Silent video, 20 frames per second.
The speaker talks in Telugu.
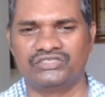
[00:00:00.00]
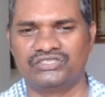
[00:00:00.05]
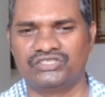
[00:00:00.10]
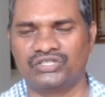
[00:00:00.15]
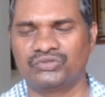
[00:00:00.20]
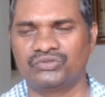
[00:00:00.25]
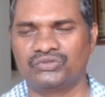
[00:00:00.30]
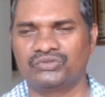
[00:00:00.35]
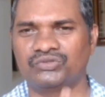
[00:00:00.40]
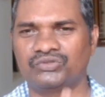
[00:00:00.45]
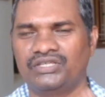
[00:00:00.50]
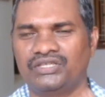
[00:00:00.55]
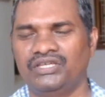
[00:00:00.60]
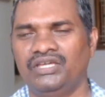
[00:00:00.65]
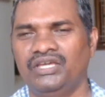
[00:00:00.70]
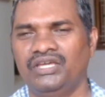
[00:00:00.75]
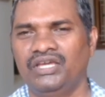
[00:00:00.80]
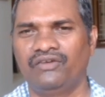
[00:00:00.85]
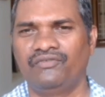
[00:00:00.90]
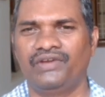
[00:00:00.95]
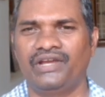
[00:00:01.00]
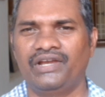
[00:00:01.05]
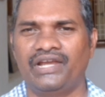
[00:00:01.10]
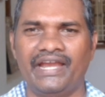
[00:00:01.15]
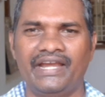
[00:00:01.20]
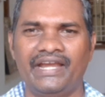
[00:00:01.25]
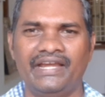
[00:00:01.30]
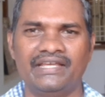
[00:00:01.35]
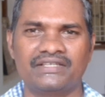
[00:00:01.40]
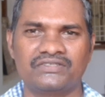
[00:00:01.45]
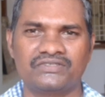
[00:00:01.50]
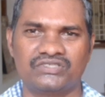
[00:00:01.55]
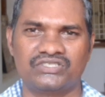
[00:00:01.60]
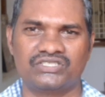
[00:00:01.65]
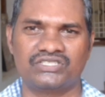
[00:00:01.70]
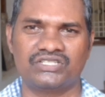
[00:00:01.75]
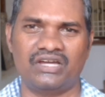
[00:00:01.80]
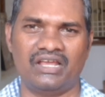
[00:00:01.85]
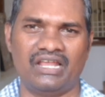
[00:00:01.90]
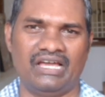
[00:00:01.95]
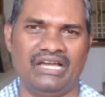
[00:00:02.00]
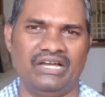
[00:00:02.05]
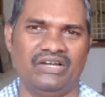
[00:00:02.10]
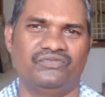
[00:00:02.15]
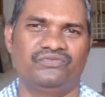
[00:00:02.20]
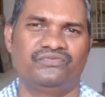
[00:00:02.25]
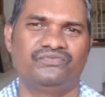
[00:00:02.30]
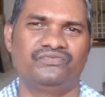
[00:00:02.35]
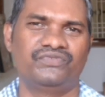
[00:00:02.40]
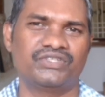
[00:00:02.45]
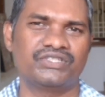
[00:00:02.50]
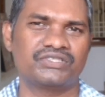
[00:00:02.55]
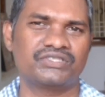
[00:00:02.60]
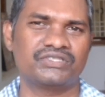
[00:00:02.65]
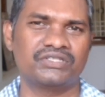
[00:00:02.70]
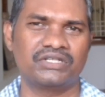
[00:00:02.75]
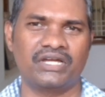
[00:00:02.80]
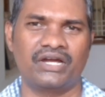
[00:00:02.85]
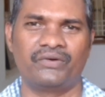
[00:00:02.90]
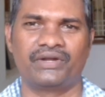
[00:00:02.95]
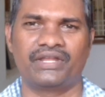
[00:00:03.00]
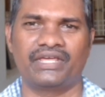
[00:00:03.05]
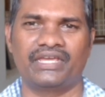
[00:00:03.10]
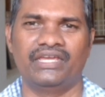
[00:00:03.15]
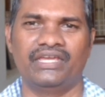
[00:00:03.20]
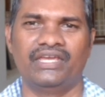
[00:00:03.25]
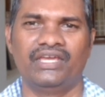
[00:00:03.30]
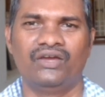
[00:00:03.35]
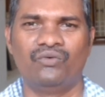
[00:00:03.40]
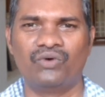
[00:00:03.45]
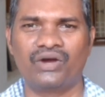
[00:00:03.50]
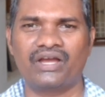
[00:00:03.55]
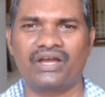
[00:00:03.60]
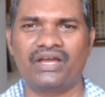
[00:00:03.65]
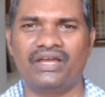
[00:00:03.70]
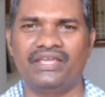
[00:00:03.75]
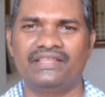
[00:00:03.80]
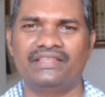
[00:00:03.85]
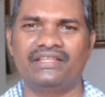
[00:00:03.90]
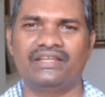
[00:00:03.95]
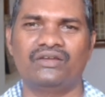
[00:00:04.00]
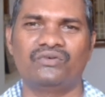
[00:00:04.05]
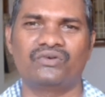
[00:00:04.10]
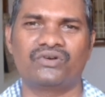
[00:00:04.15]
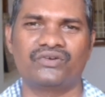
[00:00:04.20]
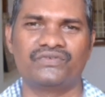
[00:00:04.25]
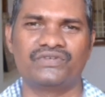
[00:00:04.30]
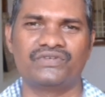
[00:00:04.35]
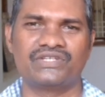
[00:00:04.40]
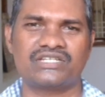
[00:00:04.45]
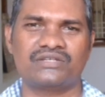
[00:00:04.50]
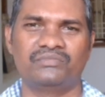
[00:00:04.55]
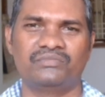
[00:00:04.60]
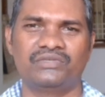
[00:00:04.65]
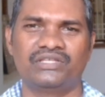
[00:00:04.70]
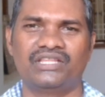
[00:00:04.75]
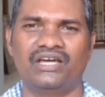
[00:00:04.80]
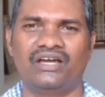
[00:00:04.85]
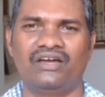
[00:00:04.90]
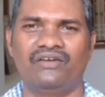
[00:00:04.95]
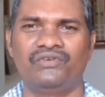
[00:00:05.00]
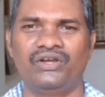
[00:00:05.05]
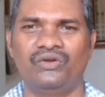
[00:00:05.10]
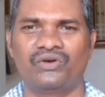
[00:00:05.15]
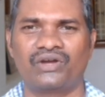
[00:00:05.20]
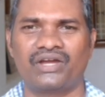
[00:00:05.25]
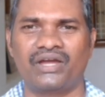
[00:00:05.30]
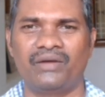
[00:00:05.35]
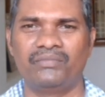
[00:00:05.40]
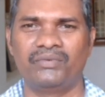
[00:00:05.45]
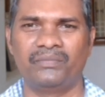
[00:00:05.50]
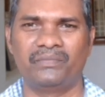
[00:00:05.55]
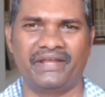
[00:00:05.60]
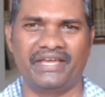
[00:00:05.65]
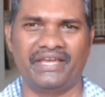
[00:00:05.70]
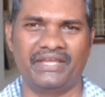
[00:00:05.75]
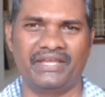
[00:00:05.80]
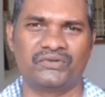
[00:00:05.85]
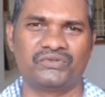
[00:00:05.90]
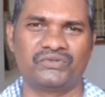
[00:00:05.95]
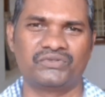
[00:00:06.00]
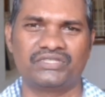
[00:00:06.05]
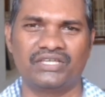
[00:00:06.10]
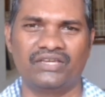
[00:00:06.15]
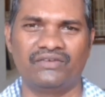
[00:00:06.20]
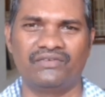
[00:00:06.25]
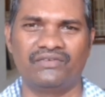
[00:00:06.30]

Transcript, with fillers: జరుగుతుంది వీళ్ళ ఐడియాస్ చాలా ఫిక్స్డ్గా ఉంటాయి ఒక ఏదైనా ఒక విషయం మీద వీళ్ళు ఒక అభిప్రాయానికి వస్తే